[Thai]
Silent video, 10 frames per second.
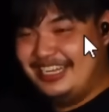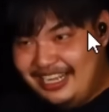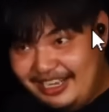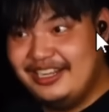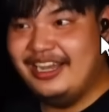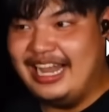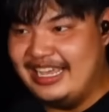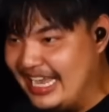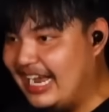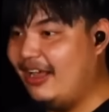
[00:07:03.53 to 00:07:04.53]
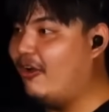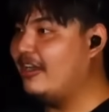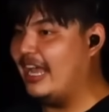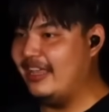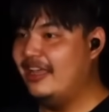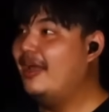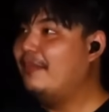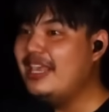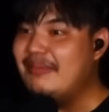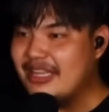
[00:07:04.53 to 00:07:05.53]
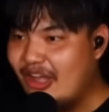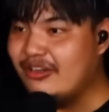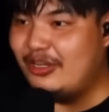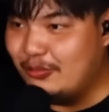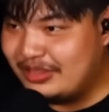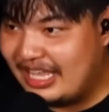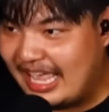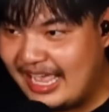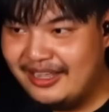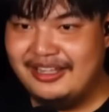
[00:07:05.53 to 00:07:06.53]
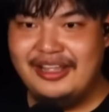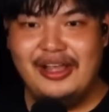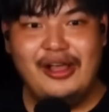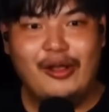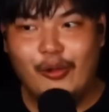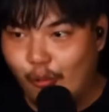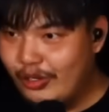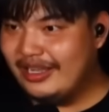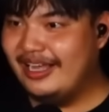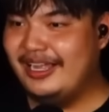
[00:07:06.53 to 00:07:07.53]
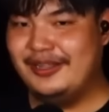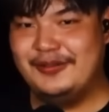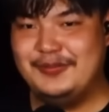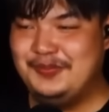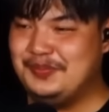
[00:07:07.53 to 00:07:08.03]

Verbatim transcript: สิ่งที่เกิดก็คืออะไร อย่างกับละครไทย พี่ไม่ต้องเนี่ยหนูตีเอง คุณเอ้ย